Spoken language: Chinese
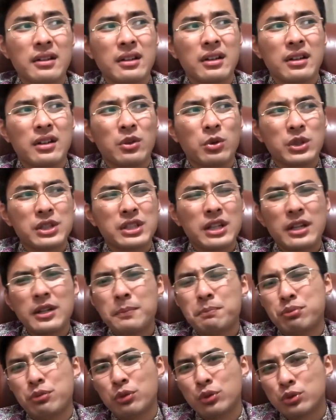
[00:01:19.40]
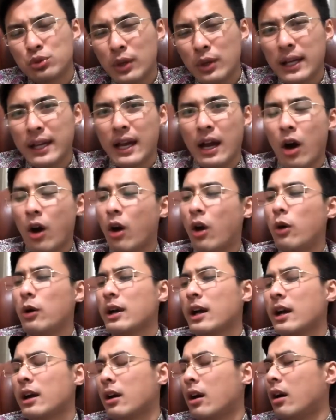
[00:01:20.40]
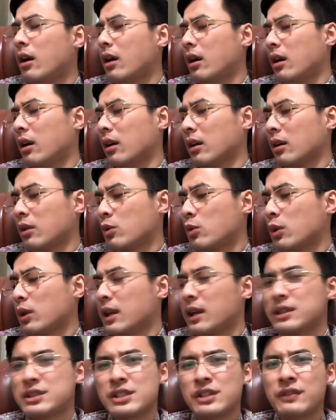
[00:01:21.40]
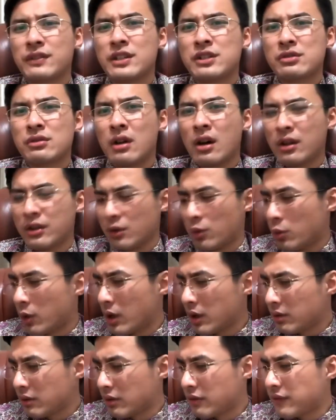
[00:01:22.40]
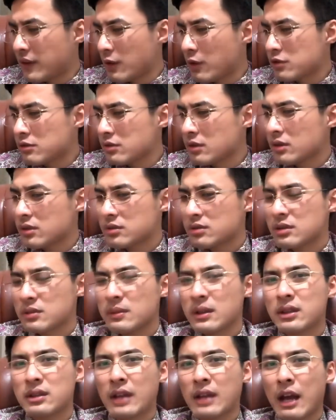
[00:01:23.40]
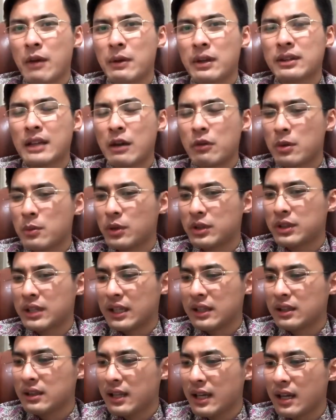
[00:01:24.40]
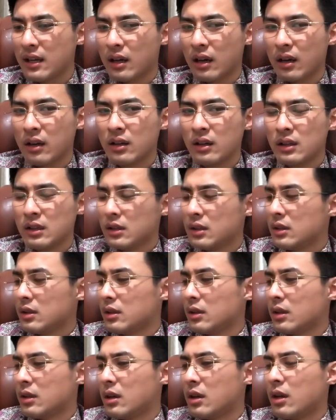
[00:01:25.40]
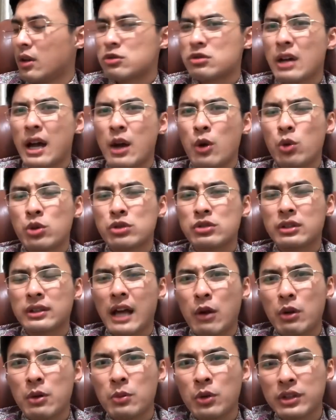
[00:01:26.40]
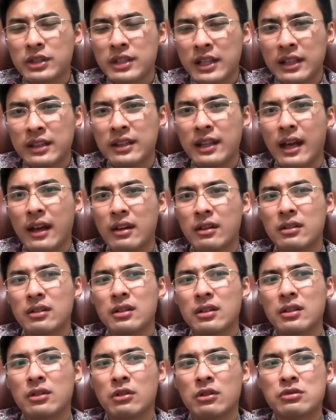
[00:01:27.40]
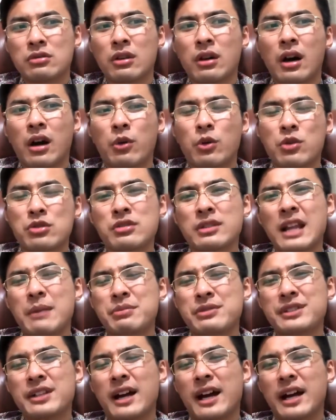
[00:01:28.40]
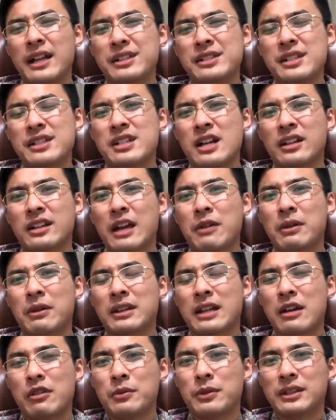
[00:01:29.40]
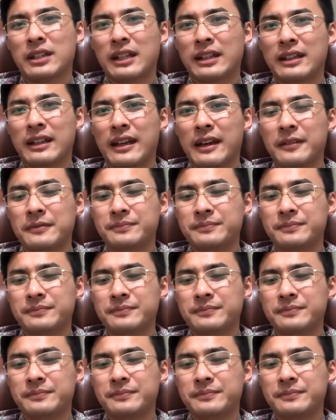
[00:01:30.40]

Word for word: 我想也不对呀。哦，后来哦，过了几分钟哦，有网友给我发过说说怎么台湾大规模停电了。我说啊，我说大规模停电。我说啊，我说那不是很正常？台湾大规模停电。